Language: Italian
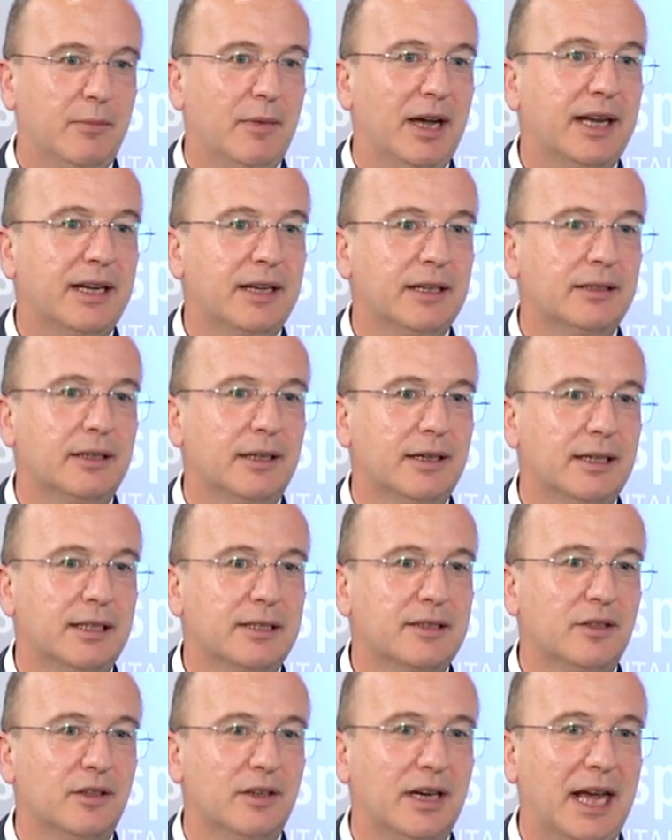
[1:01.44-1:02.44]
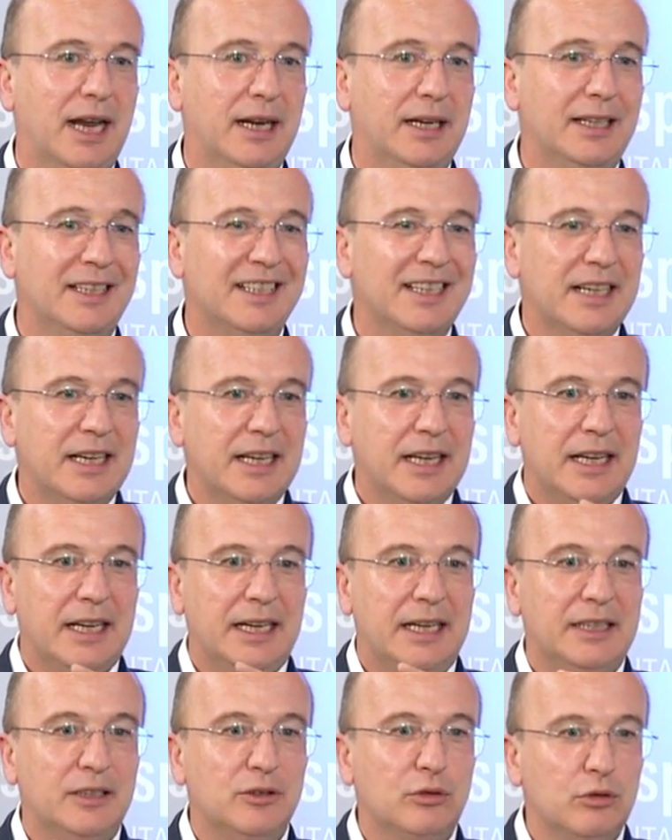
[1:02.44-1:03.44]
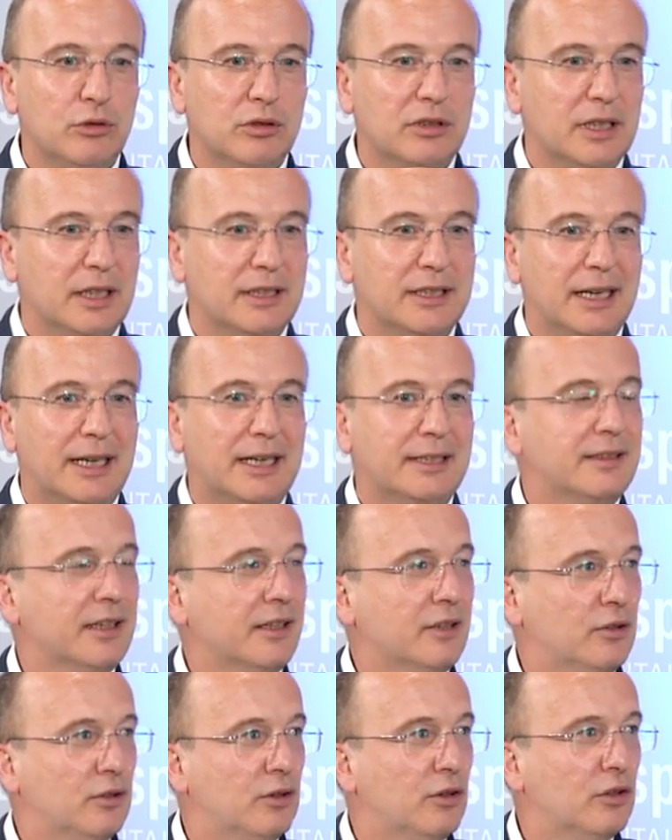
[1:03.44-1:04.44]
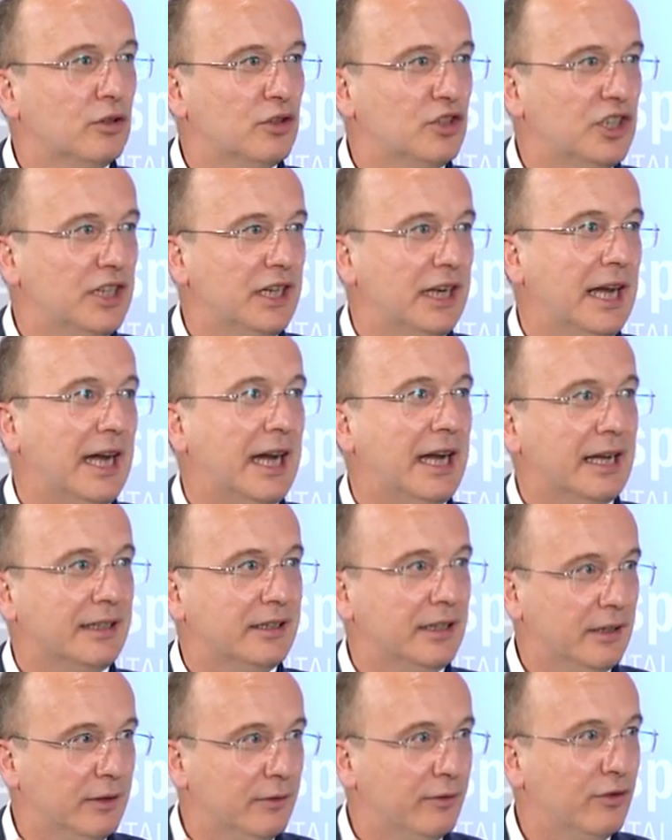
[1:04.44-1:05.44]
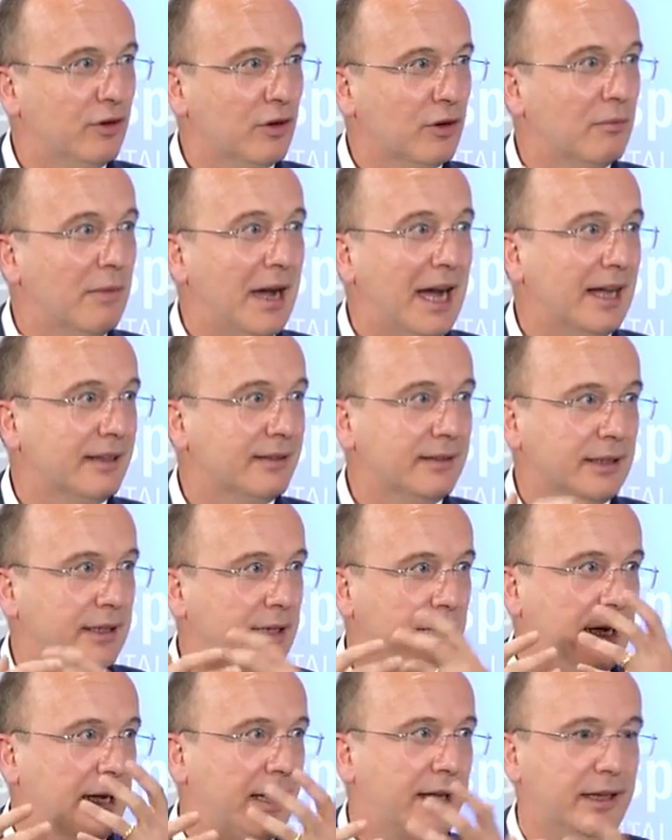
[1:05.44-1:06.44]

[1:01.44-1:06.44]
ma anche internazionali L'industria della tecnologia, dell'informatica